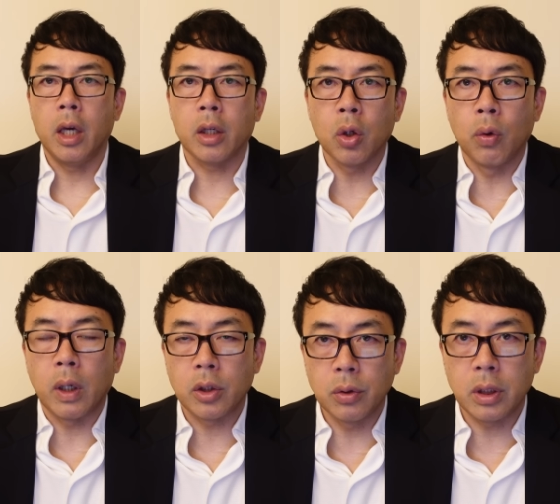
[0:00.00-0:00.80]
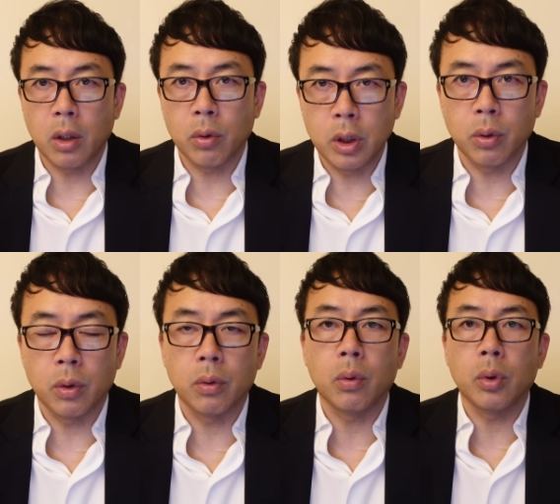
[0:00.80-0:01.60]
えー、今日は終戦の日と
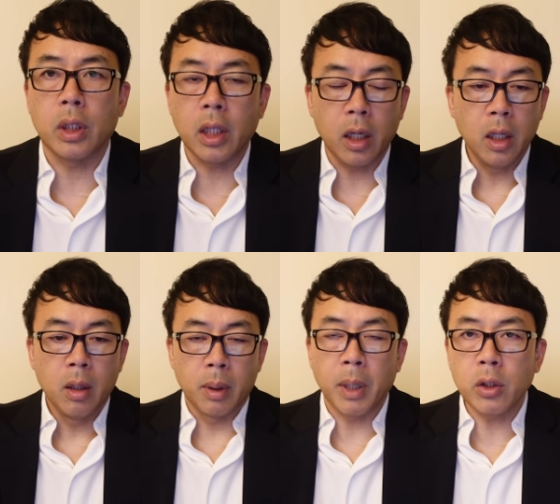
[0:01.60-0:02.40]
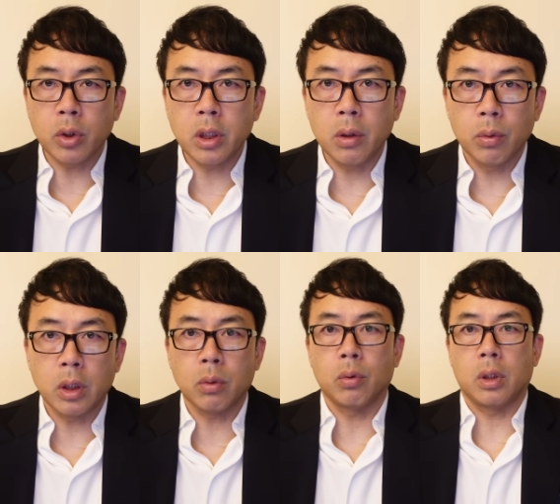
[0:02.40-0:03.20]
いうことでね、まあ、毎年同
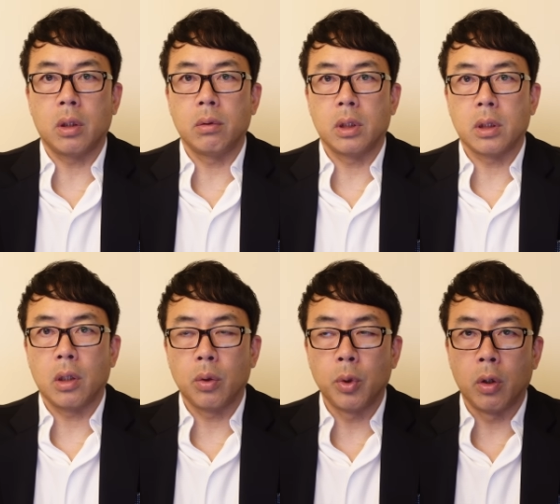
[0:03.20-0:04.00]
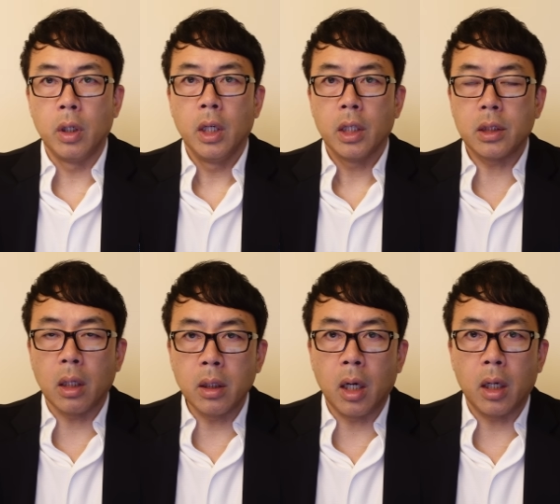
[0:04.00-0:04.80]
じこと言ってるんですけれども悲
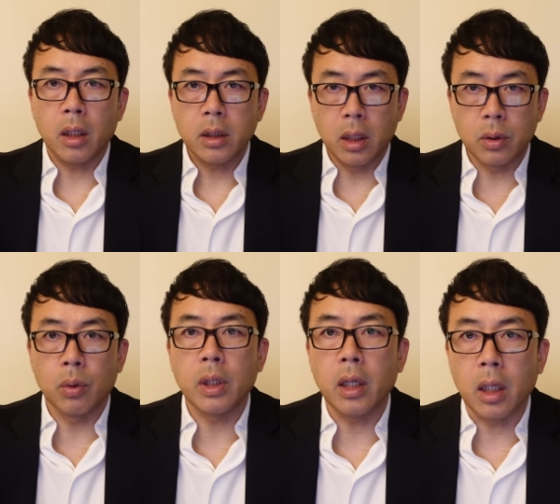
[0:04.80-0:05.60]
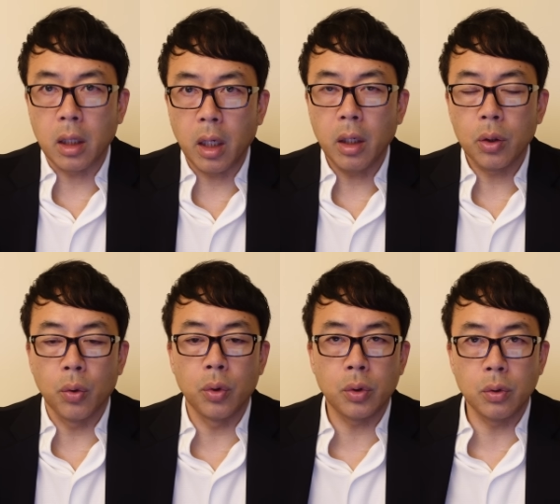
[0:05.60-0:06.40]
惨な戦争体験ね
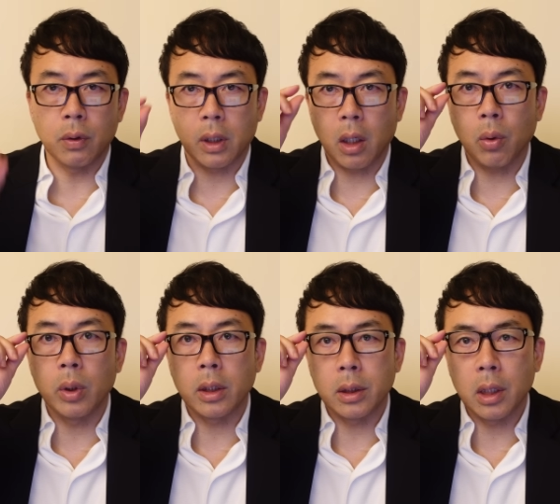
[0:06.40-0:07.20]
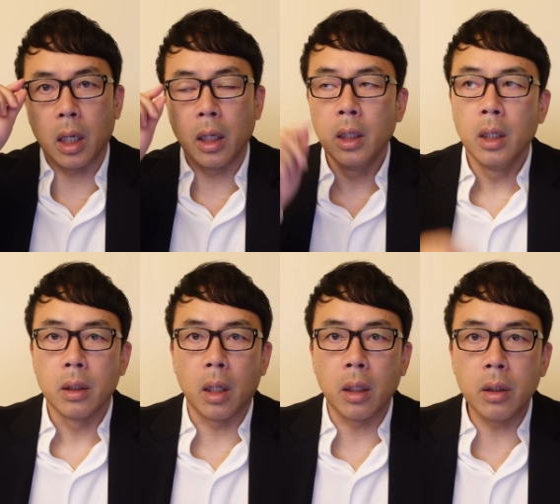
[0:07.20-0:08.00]
共有するのは結構なんですが
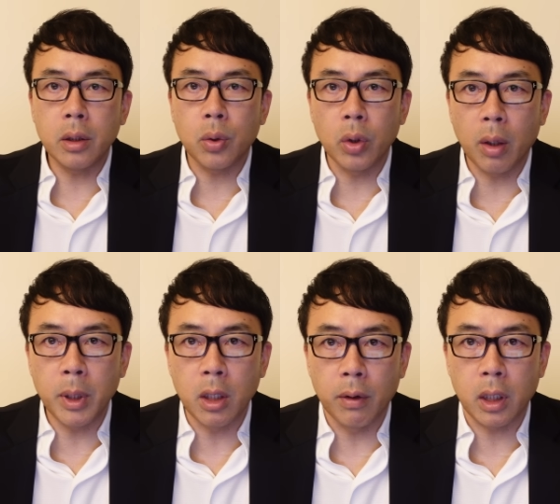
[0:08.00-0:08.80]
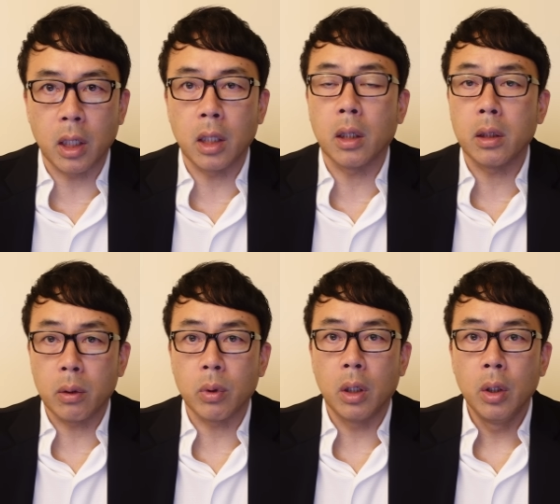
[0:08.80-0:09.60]
なんでそんな目に遭わなきゃいけなかっ
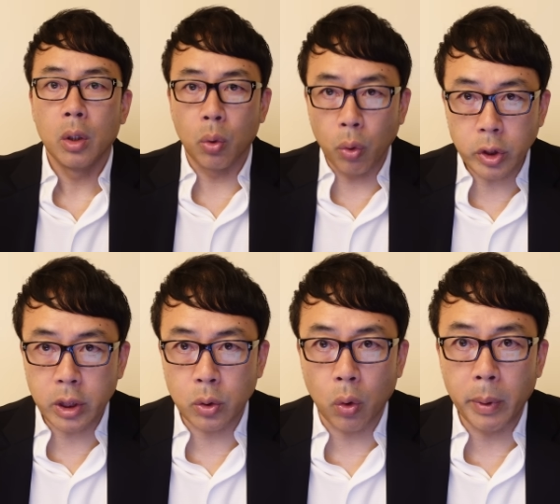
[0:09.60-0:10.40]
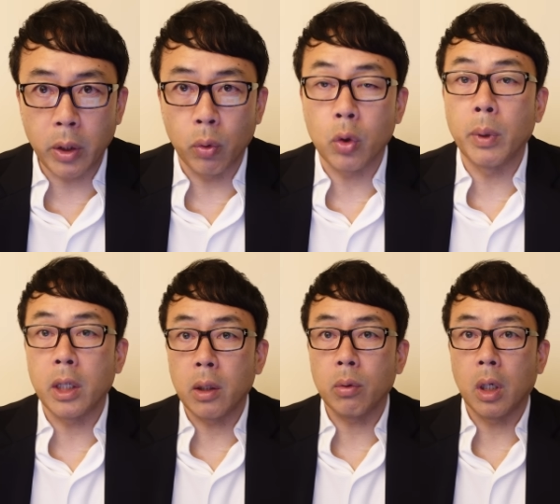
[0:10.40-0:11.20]
たのかどうしてそこまで追い込まれた